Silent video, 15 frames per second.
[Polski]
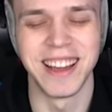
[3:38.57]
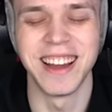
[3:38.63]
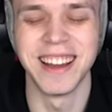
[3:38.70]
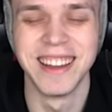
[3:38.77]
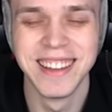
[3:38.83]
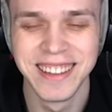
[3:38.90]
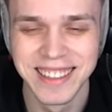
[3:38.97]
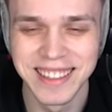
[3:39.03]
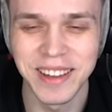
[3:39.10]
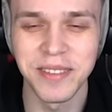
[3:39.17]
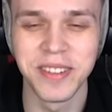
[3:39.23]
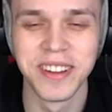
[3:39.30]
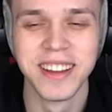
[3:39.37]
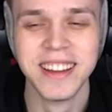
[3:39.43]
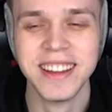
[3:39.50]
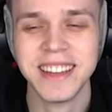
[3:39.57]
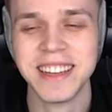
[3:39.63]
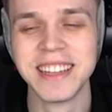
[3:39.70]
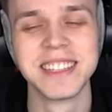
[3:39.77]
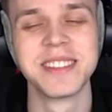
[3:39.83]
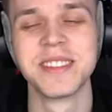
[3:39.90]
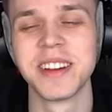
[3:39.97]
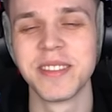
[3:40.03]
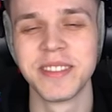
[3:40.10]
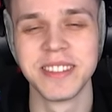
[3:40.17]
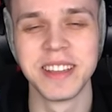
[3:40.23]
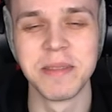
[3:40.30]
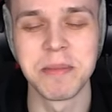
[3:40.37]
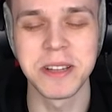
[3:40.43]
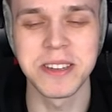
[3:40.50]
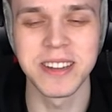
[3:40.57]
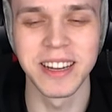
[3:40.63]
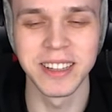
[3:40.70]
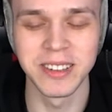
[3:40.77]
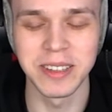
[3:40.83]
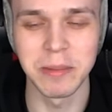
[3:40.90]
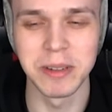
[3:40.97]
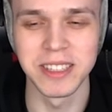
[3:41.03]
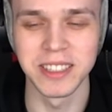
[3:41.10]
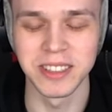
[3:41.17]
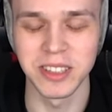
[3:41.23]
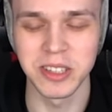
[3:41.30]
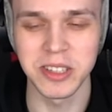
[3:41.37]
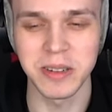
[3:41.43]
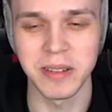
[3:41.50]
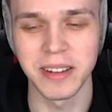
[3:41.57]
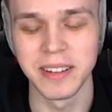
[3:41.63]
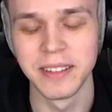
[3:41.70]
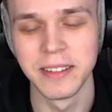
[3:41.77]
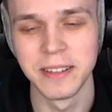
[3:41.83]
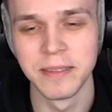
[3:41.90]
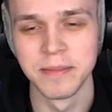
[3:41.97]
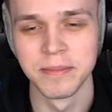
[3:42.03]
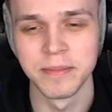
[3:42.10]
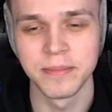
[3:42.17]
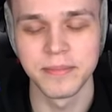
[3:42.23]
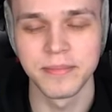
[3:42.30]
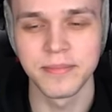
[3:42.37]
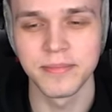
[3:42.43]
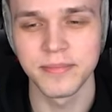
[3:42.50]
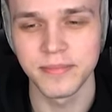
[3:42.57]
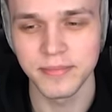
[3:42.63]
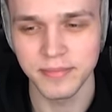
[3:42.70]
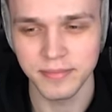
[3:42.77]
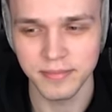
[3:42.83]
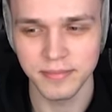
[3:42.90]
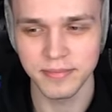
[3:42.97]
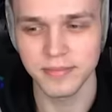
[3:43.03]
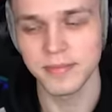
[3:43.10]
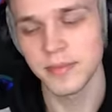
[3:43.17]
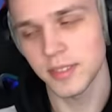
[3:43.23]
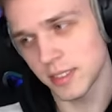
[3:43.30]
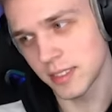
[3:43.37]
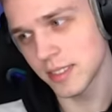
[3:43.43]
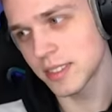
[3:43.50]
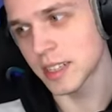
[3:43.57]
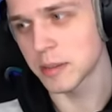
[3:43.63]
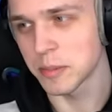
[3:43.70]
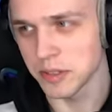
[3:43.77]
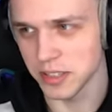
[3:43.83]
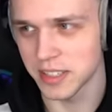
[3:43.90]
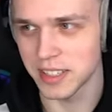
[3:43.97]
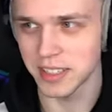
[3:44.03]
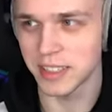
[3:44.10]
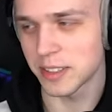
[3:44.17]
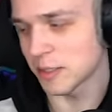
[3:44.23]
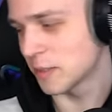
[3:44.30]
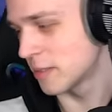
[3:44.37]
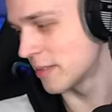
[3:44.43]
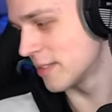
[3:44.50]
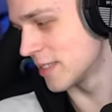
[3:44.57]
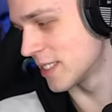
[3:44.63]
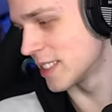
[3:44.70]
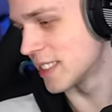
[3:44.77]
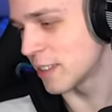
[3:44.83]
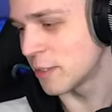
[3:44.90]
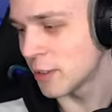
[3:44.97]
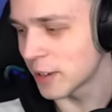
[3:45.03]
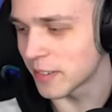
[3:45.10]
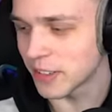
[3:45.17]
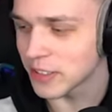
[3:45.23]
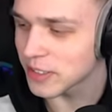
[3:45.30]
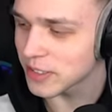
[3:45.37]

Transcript: ja, ja, okay. ja sobie nie patrzę Czyli na to, tobie się zostają. No tak, może sobie to tak, No bo